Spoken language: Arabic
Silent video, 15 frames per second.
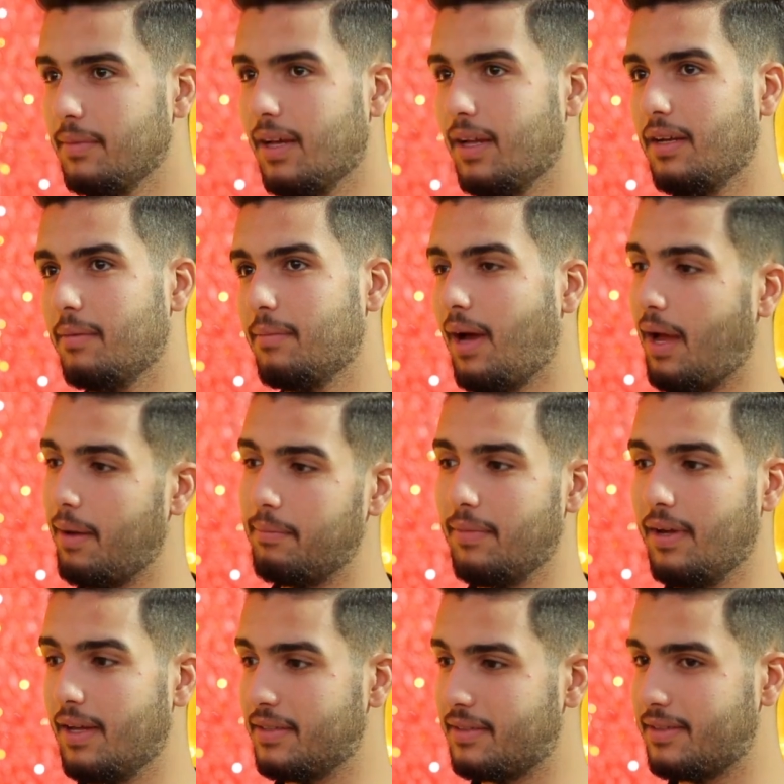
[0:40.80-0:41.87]
يعني
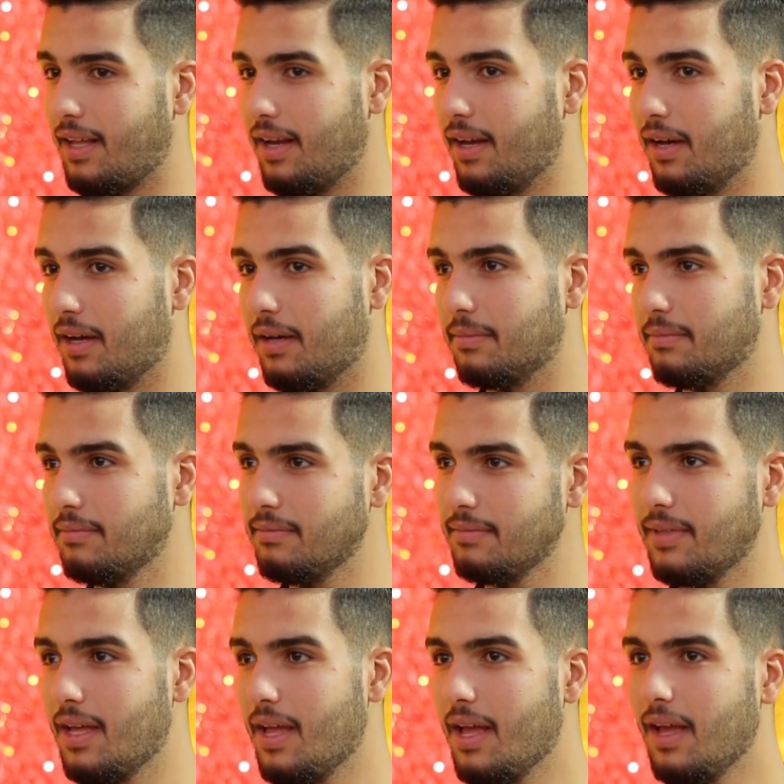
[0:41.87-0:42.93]
المحبة، السلام،
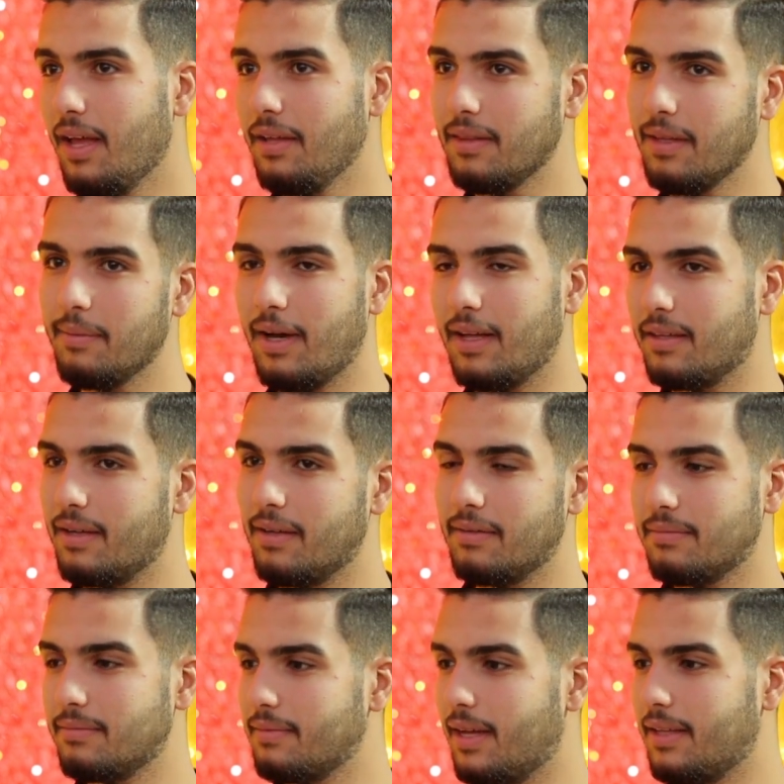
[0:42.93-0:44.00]

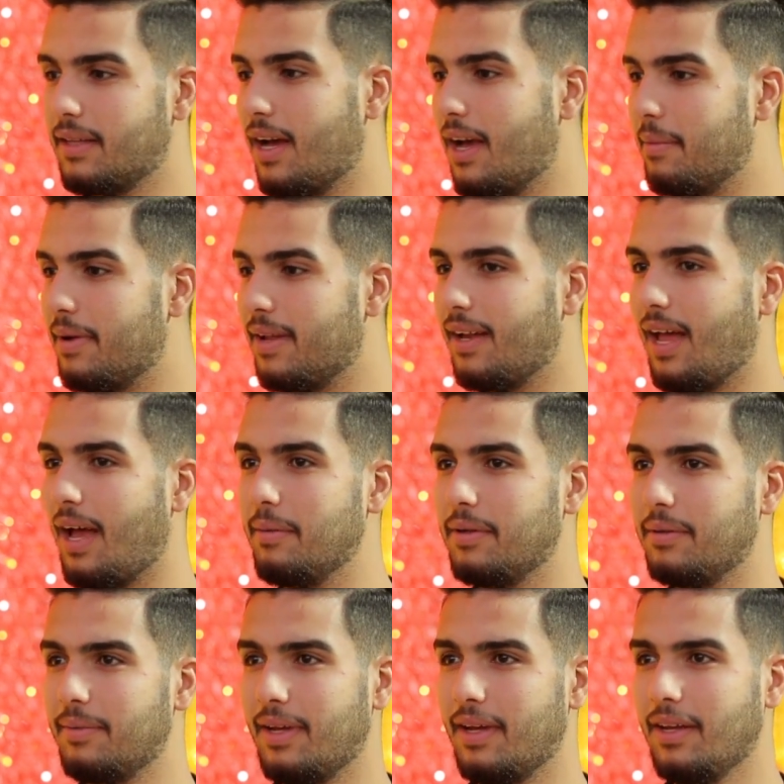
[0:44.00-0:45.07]
تبادل هدايا بين
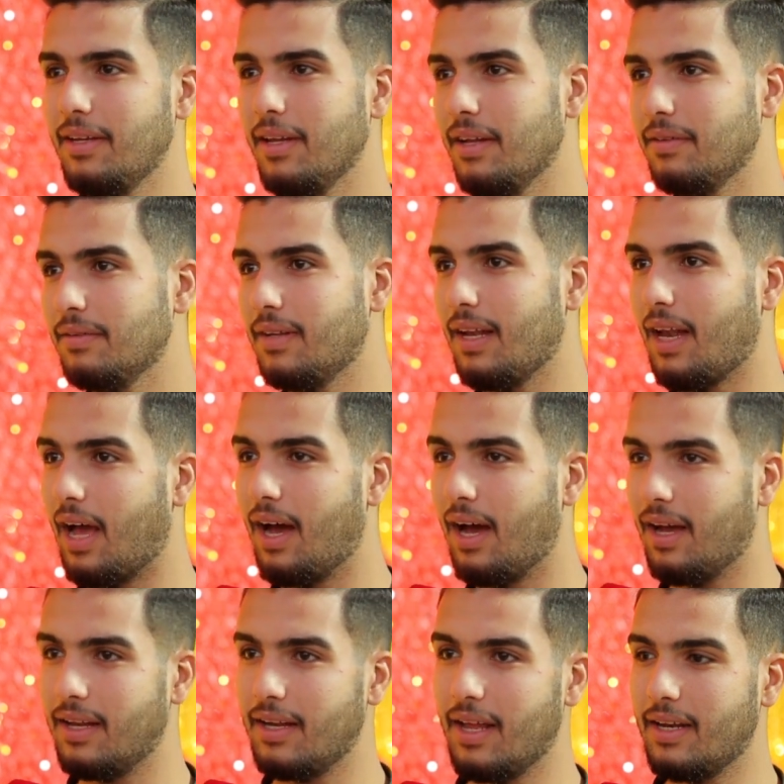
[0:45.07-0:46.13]
الحبيبين، يعني
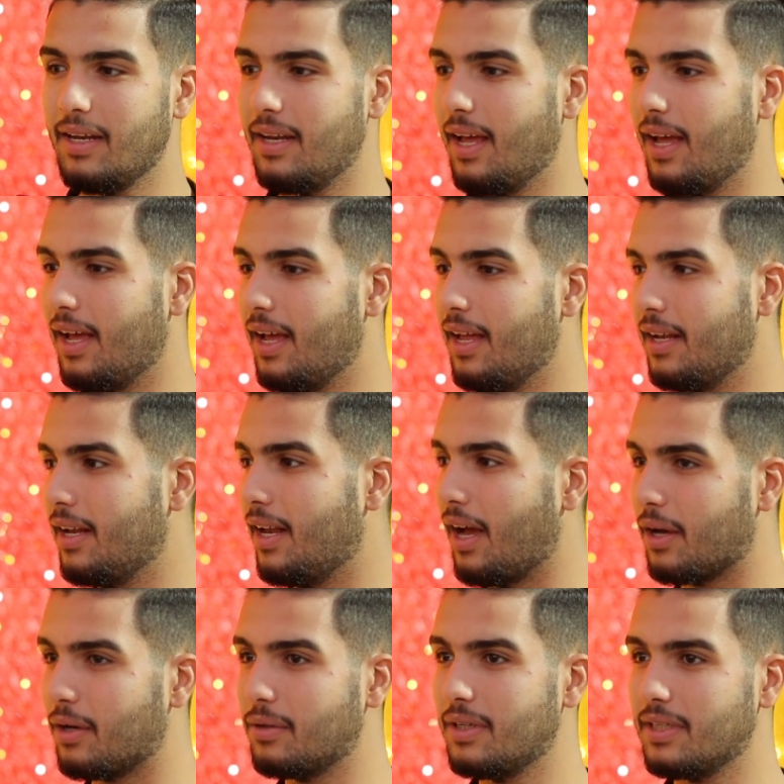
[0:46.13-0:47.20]
للعائلة، للأهل،
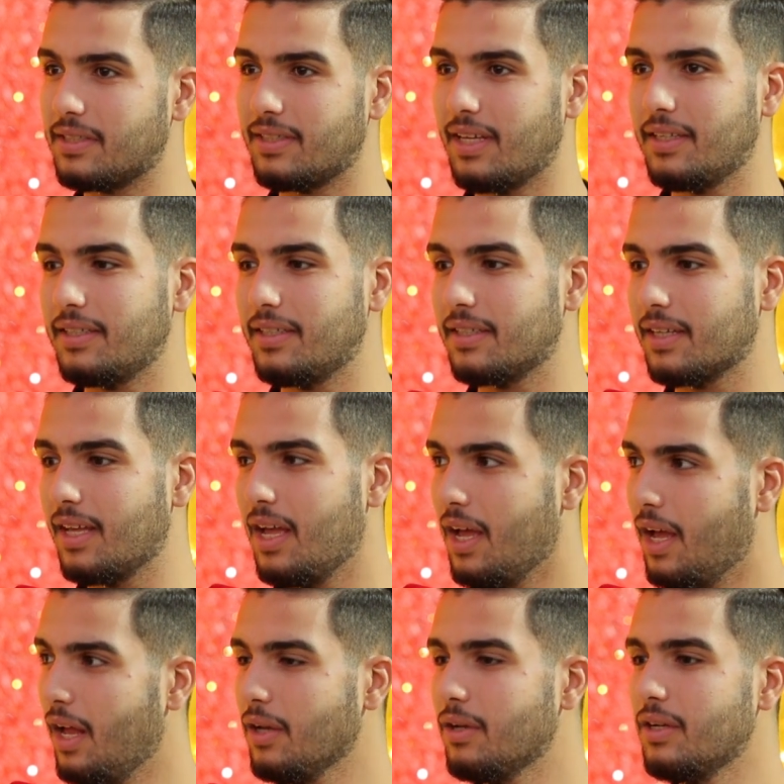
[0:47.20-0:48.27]
للأخوة، للصديق،
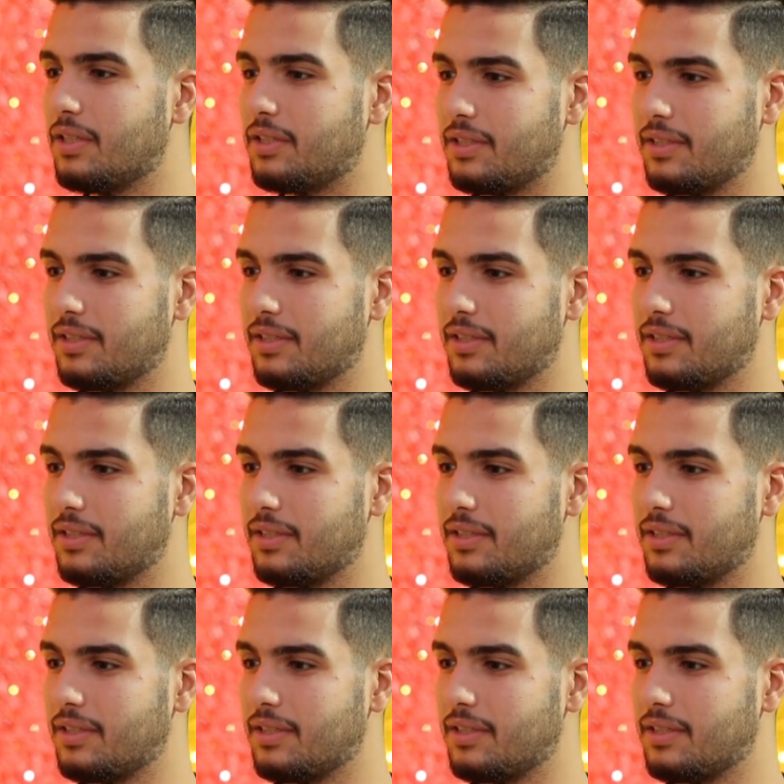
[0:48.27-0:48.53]
الكل